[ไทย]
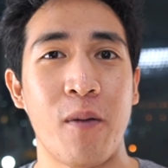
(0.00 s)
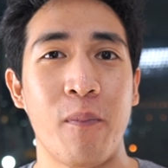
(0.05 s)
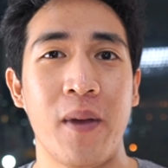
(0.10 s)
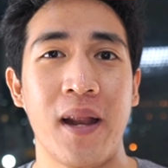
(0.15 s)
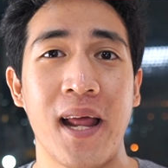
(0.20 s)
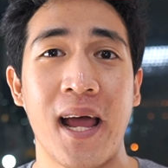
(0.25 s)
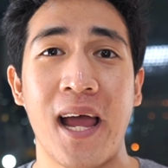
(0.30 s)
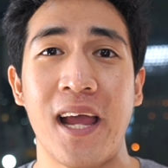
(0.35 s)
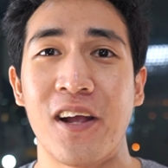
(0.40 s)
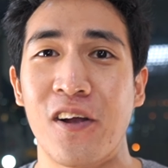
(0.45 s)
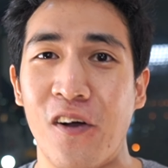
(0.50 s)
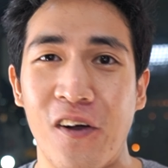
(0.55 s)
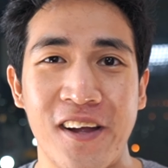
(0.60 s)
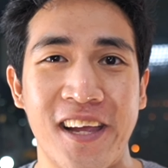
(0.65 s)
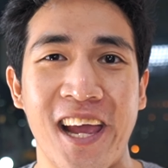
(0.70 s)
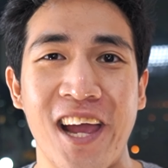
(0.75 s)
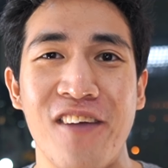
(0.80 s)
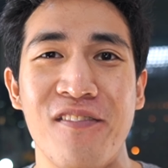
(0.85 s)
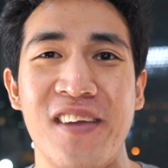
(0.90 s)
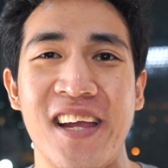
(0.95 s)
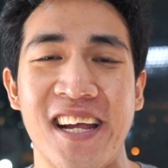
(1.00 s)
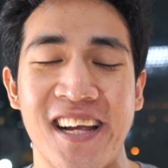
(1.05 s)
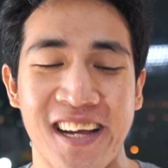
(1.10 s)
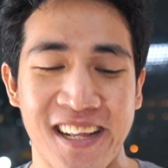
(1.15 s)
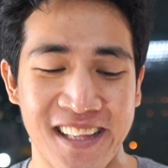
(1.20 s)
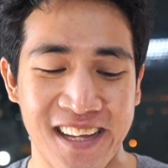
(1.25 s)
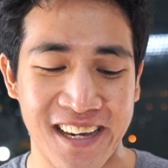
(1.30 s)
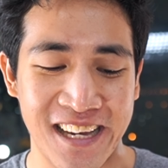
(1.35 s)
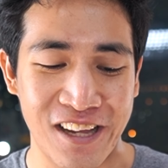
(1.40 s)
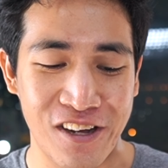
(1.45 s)
ทำไม่ได้ขอแค่มี
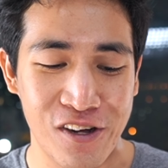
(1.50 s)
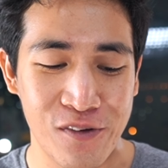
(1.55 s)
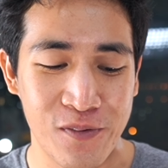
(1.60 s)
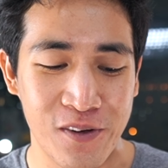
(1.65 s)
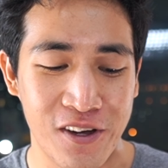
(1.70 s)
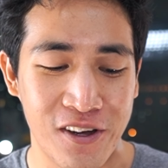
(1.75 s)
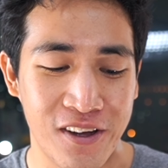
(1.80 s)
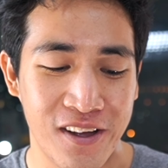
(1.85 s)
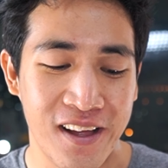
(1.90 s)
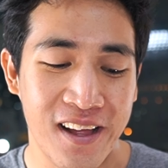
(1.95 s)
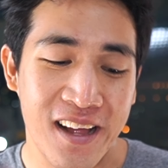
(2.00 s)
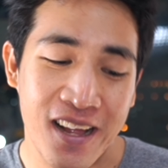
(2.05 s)
เงินอย่างเดียวก็พอ